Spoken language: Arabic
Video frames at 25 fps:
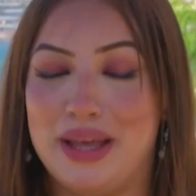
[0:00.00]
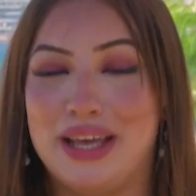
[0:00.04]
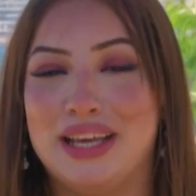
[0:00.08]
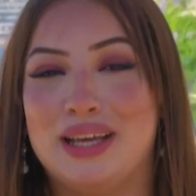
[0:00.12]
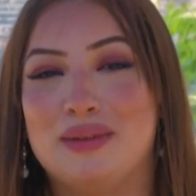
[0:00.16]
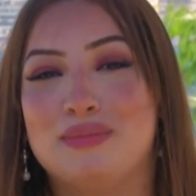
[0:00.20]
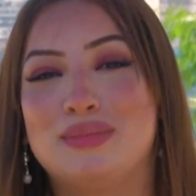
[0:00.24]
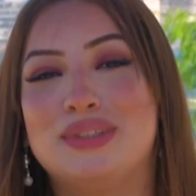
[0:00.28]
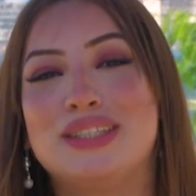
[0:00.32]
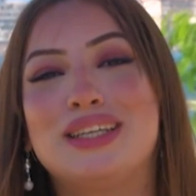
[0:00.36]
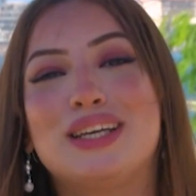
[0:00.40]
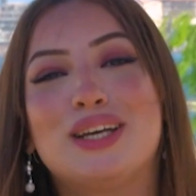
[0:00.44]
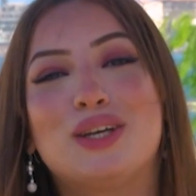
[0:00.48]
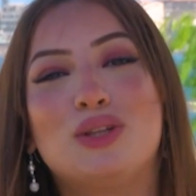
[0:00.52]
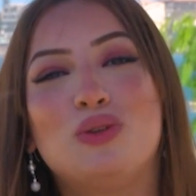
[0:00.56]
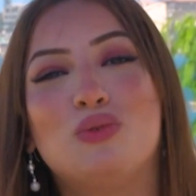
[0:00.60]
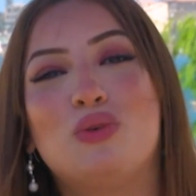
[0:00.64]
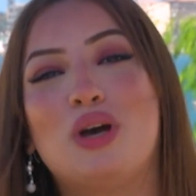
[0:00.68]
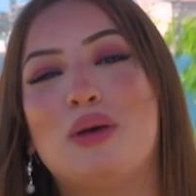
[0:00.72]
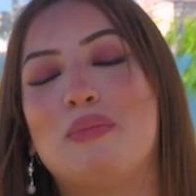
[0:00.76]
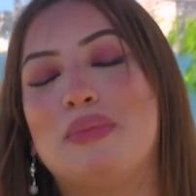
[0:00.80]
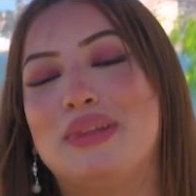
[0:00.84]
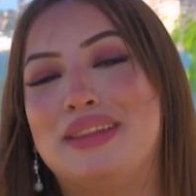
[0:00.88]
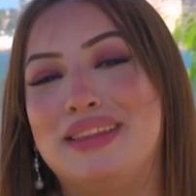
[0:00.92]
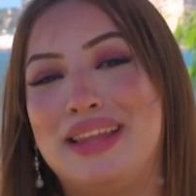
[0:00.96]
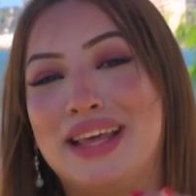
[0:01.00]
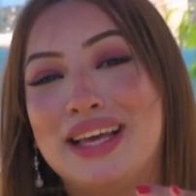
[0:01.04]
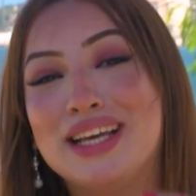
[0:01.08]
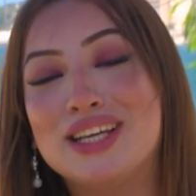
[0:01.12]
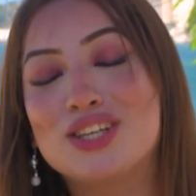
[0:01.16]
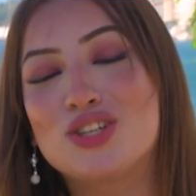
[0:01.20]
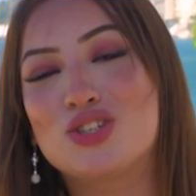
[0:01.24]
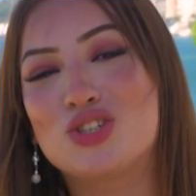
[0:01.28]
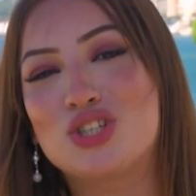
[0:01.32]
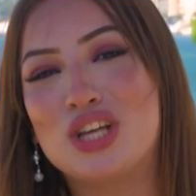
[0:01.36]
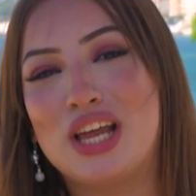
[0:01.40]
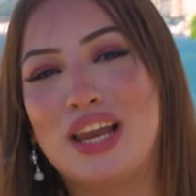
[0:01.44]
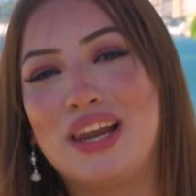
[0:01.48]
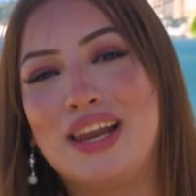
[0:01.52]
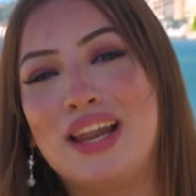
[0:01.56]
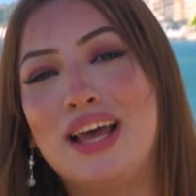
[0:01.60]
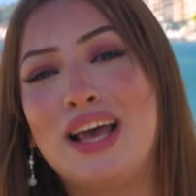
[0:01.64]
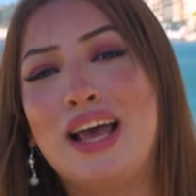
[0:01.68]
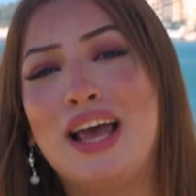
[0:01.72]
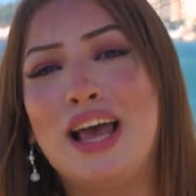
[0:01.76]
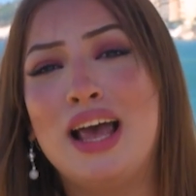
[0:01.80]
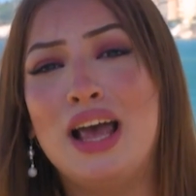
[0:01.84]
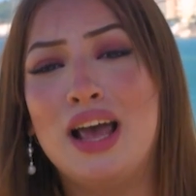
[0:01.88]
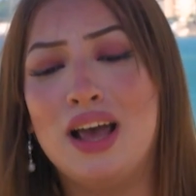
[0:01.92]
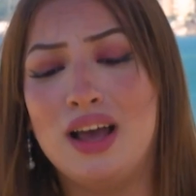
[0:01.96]
حكمتك غدوه من ذاك ان شاء الله
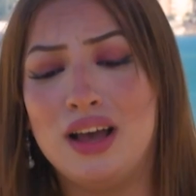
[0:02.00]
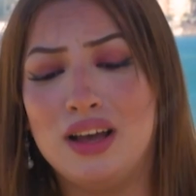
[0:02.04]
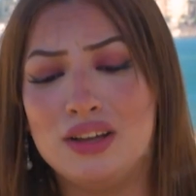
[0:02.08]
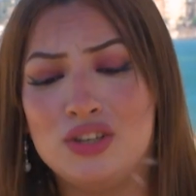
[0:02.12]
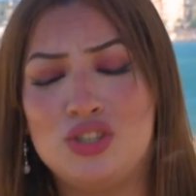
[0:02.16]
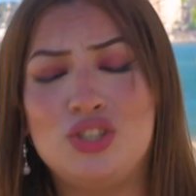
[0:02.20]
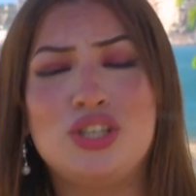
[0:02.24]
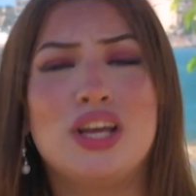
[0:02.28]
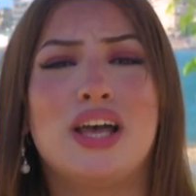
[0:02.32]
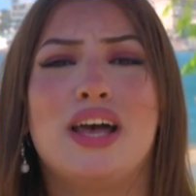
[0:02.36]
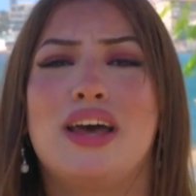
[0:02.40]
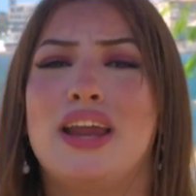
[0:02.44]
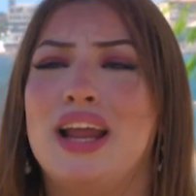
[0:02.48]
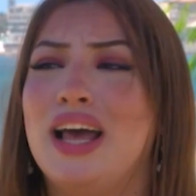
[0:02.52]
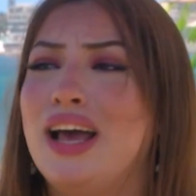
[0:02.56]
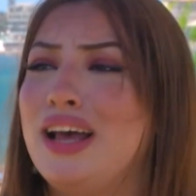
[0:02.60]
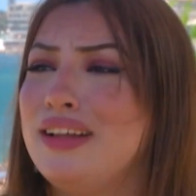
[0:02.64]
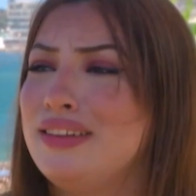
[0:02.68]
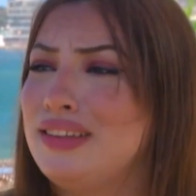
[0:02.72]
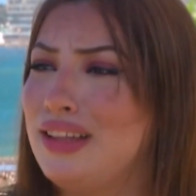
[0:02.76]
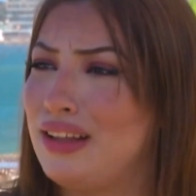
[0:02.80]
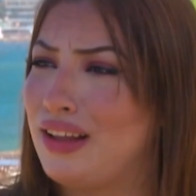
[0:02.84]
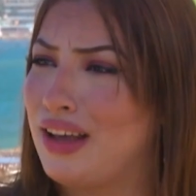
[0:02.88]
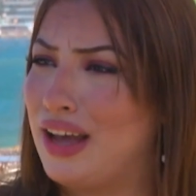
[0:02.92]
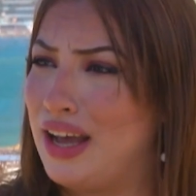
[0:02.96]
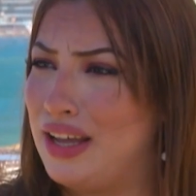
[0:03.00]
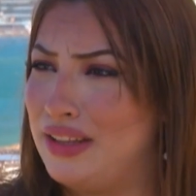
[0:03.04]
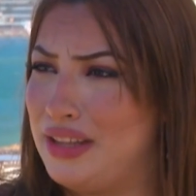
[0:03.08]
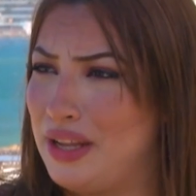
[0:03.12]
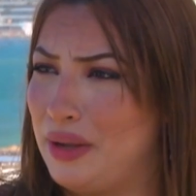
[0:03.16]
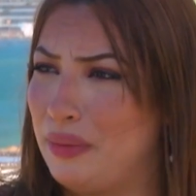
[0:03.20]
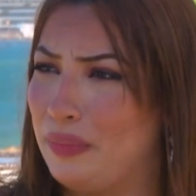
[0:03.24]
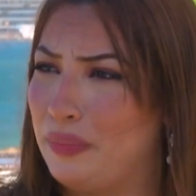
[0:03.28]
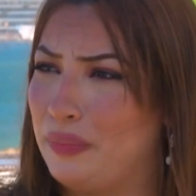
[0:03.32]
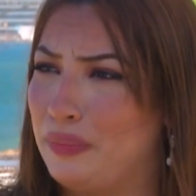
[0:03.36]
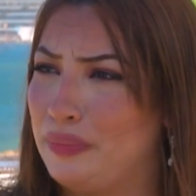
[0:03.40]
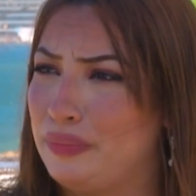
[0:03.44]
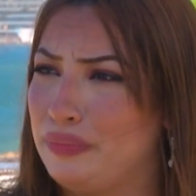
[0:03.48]
الشارع عند القاضي